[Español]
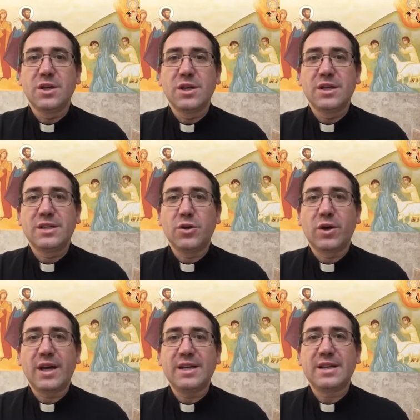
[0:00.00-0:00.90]
sino
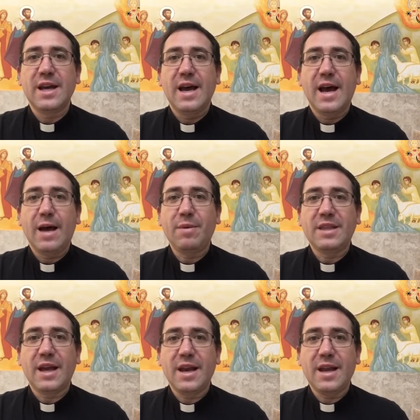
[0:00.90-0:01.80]
que es
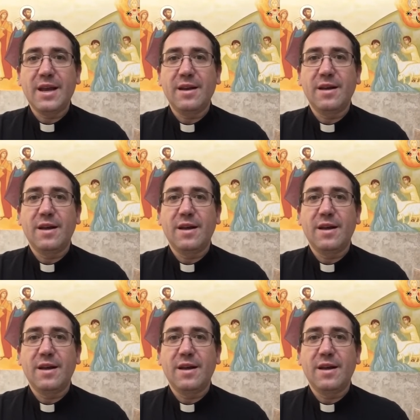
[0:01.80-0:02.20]
habitar en Él.